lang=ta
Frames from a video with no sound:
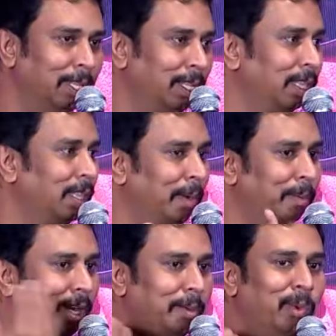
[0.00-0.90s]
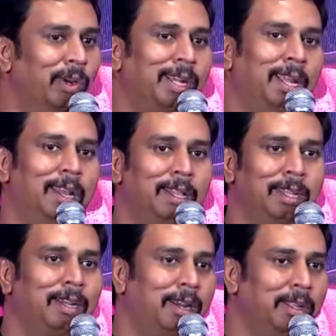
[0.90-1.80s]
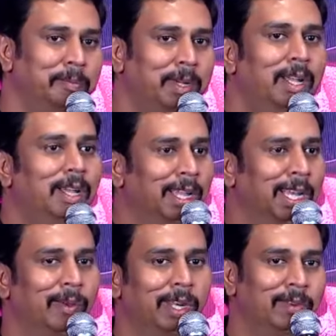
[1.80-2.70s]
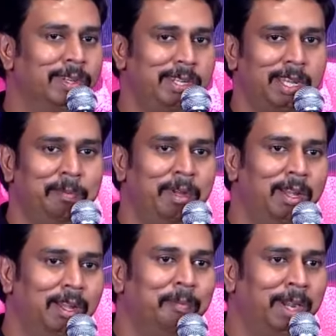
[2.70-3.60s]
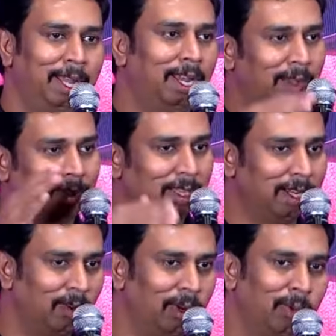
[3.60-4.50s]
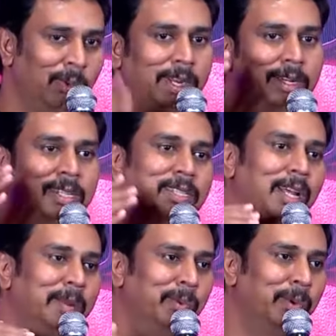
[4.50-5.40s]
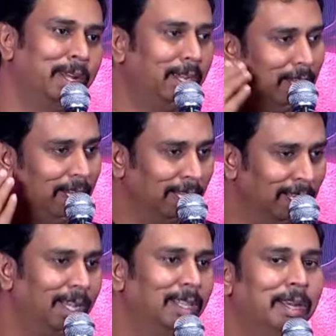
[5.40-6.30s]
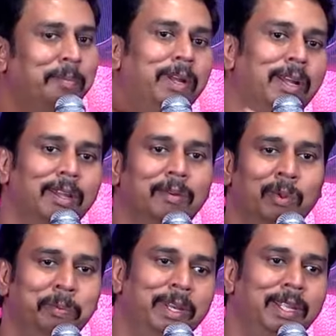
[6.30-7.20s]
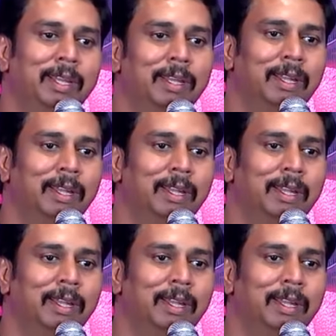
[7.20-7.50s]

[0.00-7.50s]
இது தமிழ்நாடு முழுக்க எல்லா தேட்டர்லையும் இன்னைக்கு வரைக்கும் வெற்றிகரமாக மழையெல்லாம் வந்து நடுவில் குறுக்கீடு செஞ்சாலும் கூட இன்னைக்கு திருப்ப ஒரு பெரிய